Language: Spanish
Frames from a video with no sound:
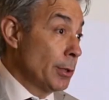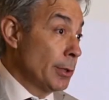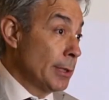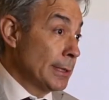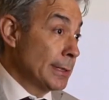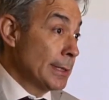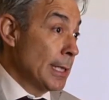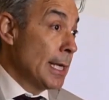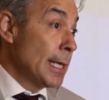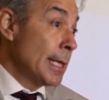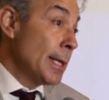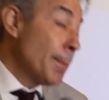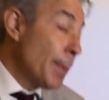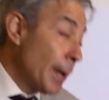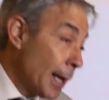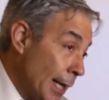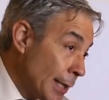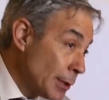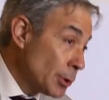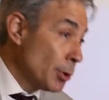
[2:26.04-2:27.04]
y
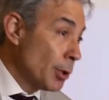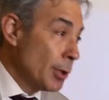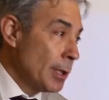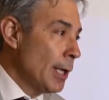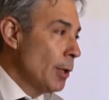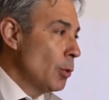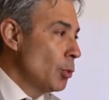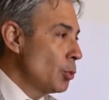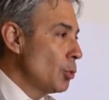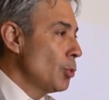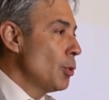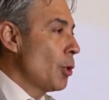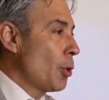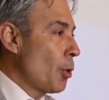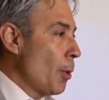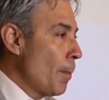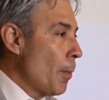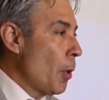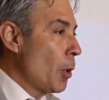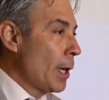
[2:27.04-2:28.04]
desarrollar formación
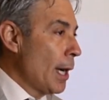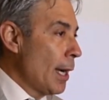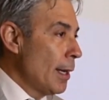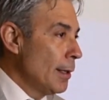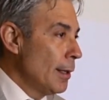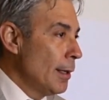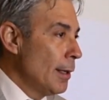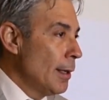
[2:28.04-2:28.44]
también